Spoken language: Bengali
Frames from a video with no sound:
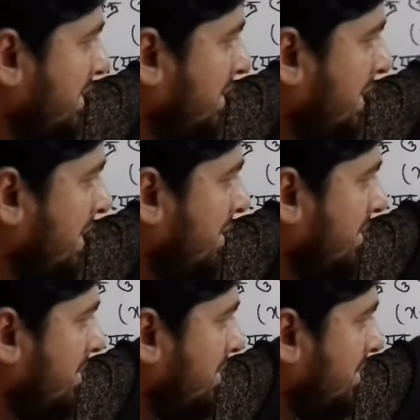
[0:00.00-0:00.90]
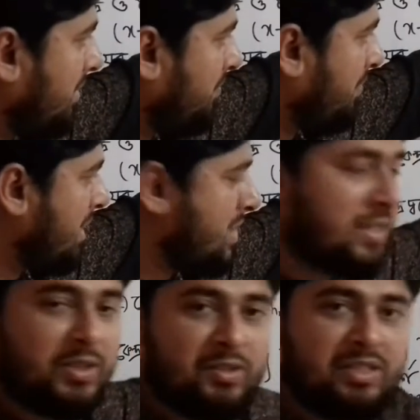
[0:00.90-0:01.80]
বৃত্তের
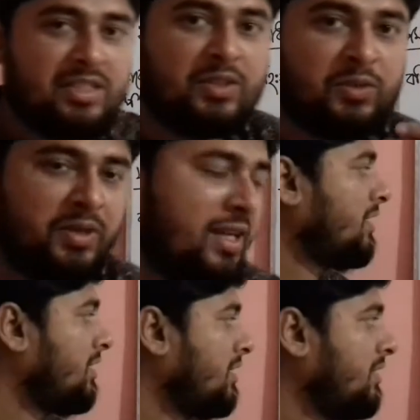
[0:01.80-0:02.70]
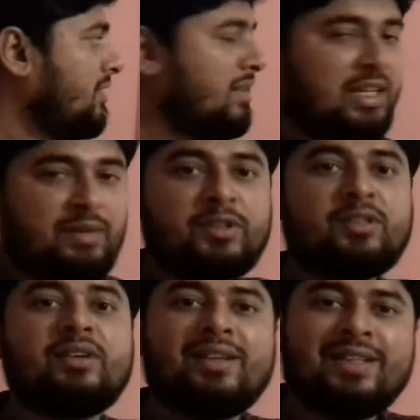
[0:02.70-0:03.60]
ব্যাসার্ধ হচ্ছে দুই এবং
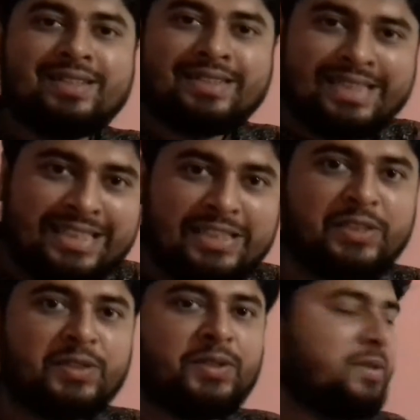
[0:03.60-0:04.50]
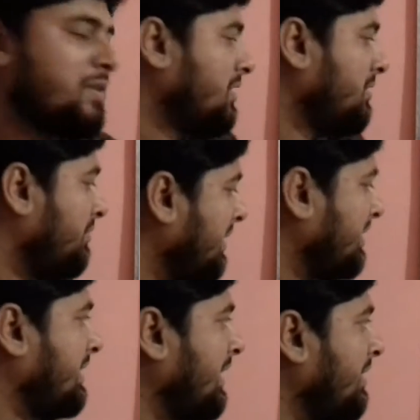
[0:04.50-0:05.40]
দ্বিতীয়
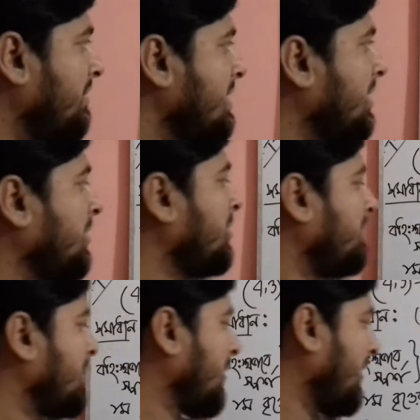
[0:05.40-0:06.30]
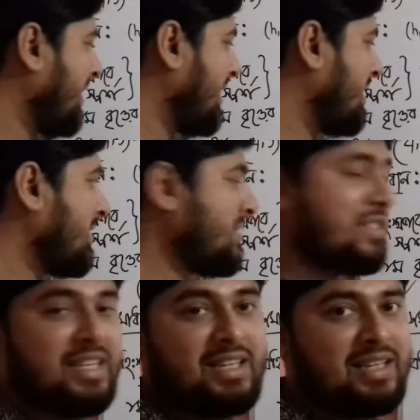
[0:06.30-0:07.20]
বৃত্তের ব্যাসার্ধ আমরা ধরে নিয়েছি
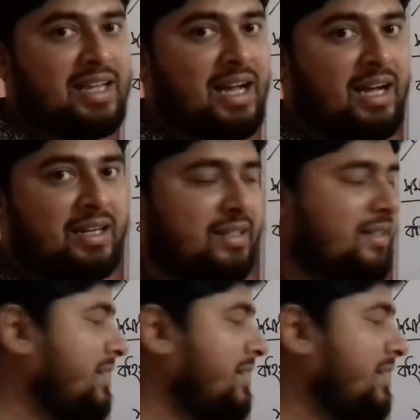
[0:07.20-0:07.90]
হচ্ছে আট